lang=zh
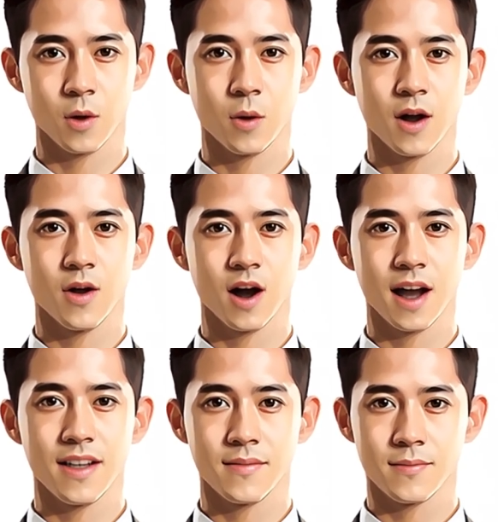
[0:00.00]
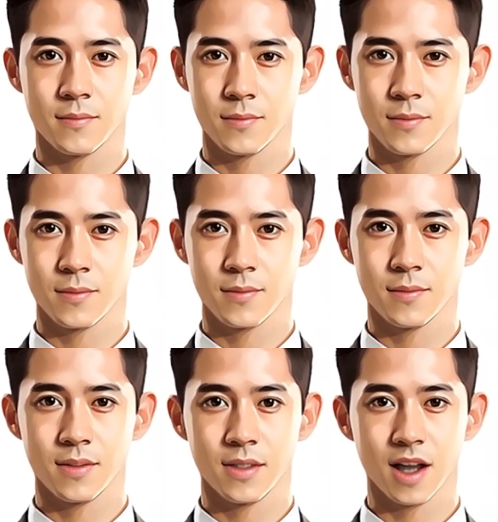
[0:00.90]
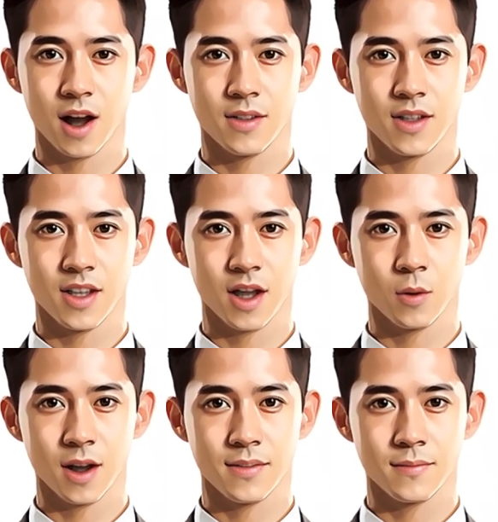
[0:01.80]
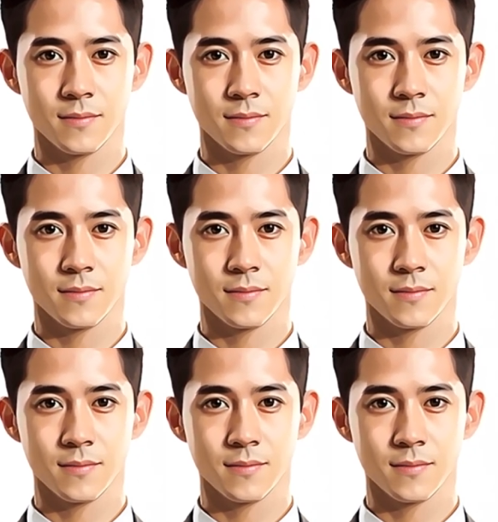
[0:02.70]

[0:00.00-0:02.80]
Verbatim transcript: 优退专案。第二则新闻：